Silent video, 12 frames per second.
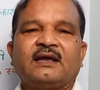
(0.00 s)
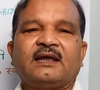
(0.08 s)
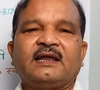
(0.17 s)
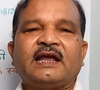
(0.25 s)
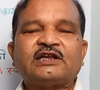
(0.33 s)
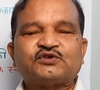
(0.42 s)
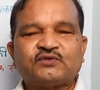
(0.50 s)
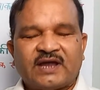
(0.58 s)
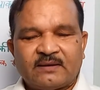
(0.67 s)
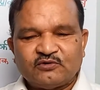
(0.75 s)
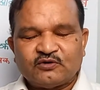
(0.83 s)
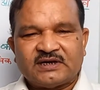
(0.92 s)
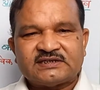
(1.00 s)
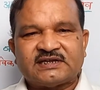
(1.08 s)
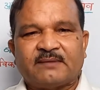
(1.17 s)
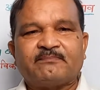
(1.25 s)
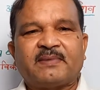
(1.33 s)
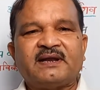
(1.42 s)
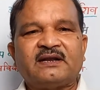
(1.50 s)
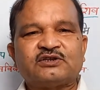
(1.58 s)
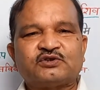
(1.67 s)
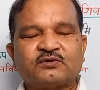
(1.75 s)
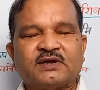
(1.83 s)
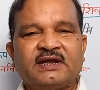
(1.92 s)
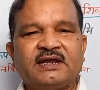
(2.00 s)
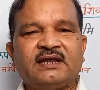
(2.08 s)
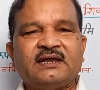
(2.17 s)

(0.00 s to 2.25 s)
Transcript: या स्वयं जो है संपन्न सुखी